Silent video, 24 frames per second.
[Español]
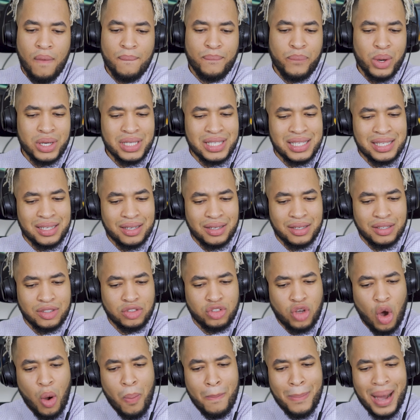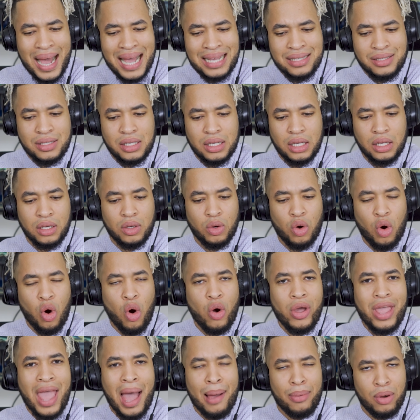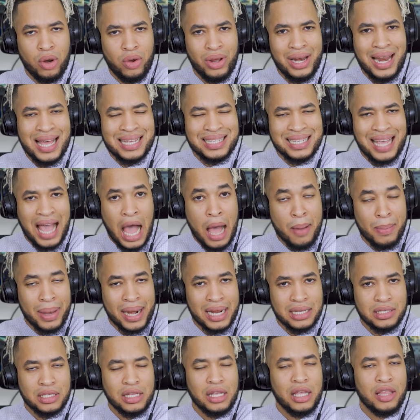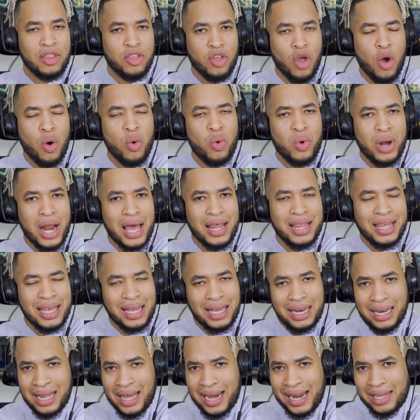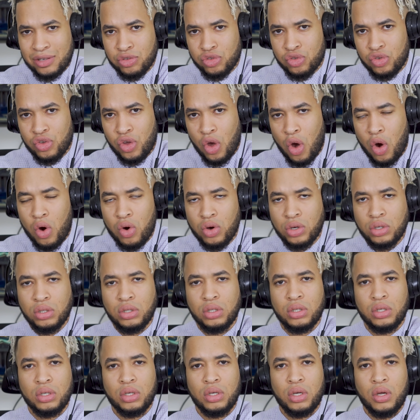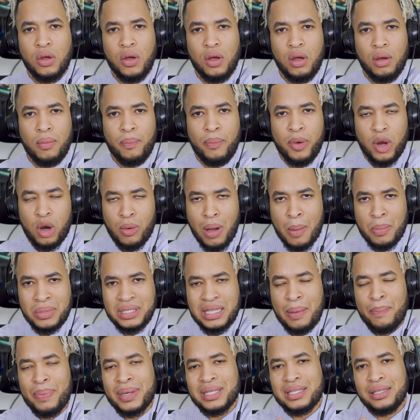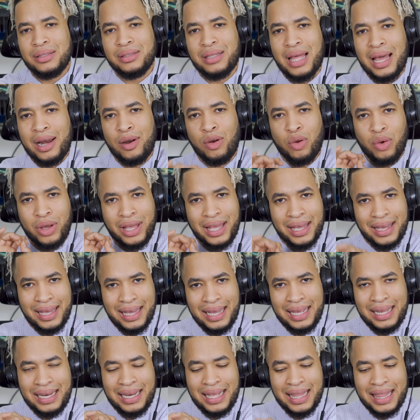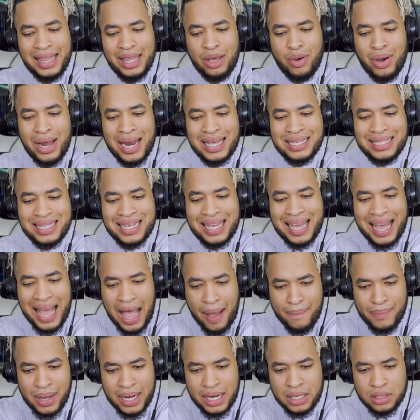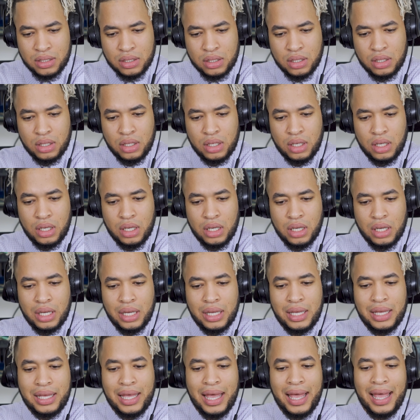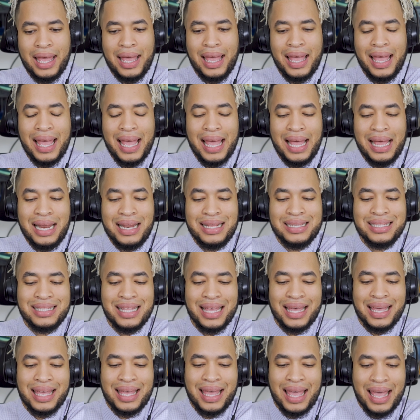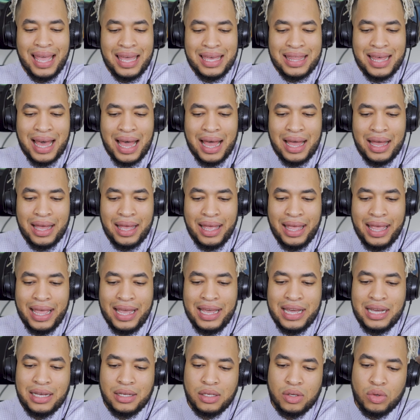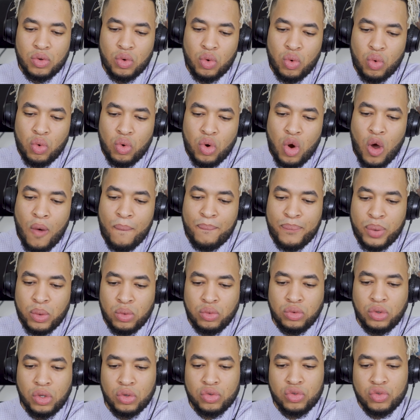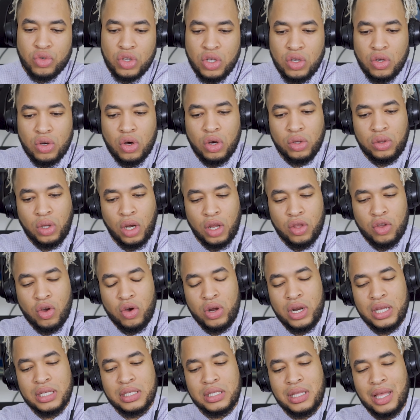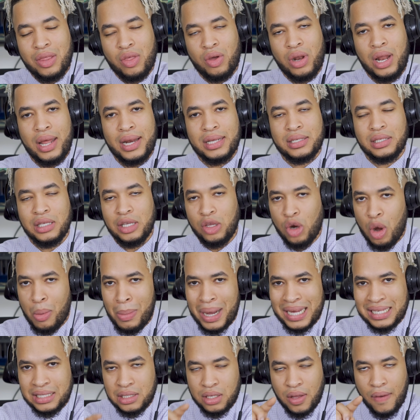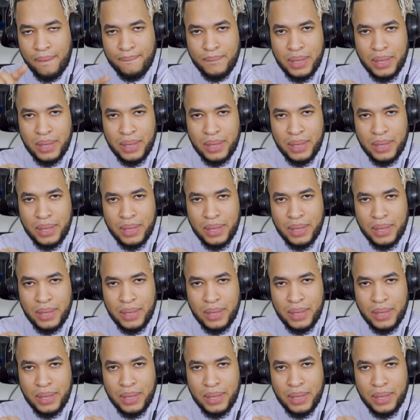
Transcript: Pues Joe Manchin hoy habló en las cámaras y dio una declaración pero vamos a presentar lo que él le dijo a las cámaras. Que él se queda en 1.5 trillones de dólares y no más.